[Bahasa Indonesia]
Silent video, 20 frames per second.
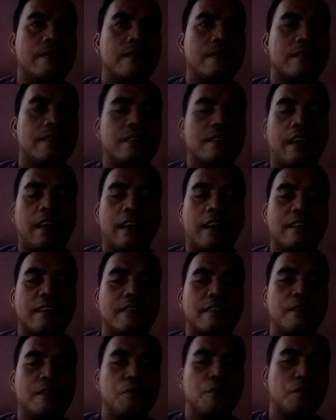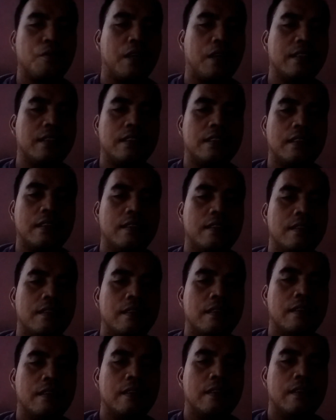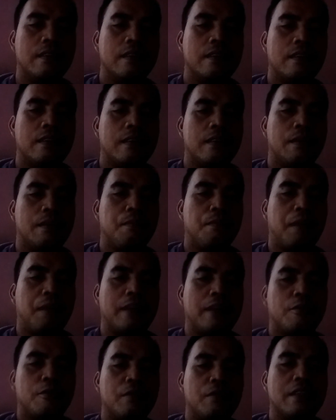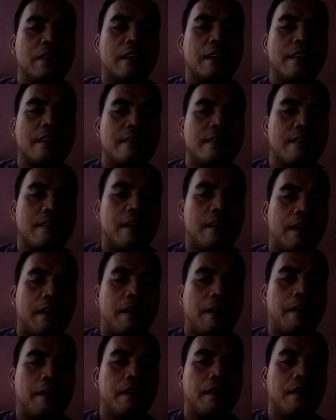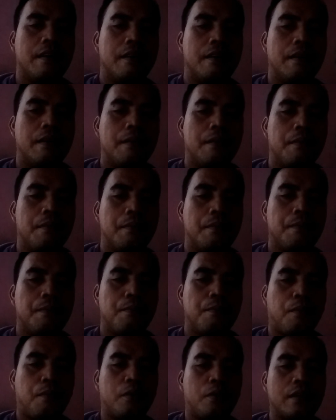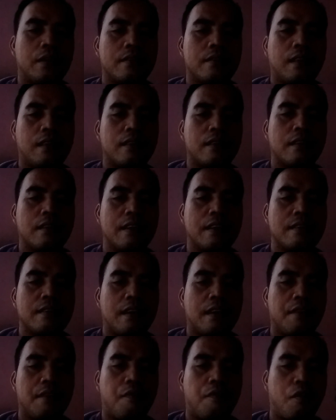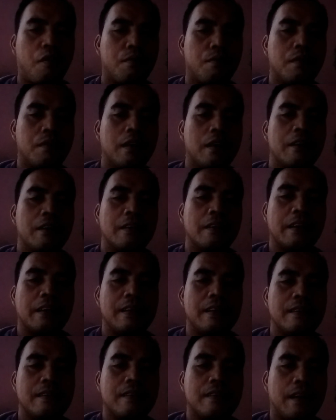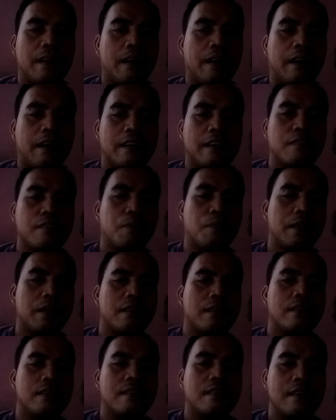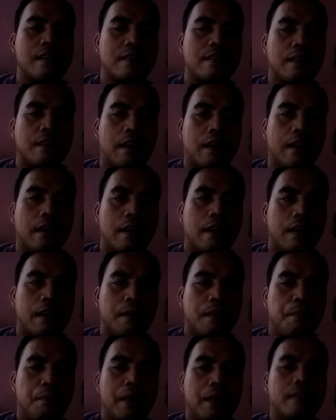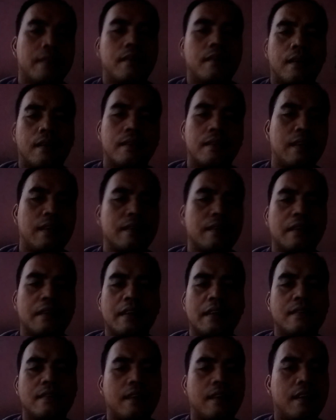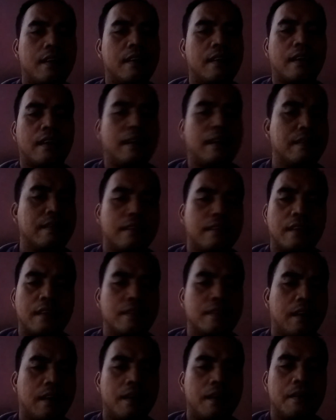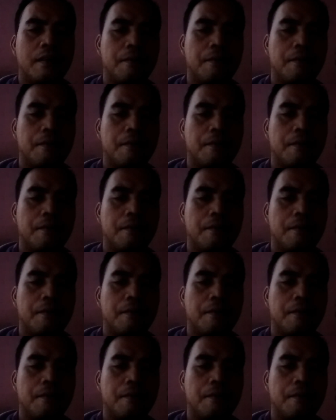secara keseluruhan ini baik itu di gereja Protestan, gereja Reform, gereja karismatik, gereja betel dan gereja yang lain-lainnya.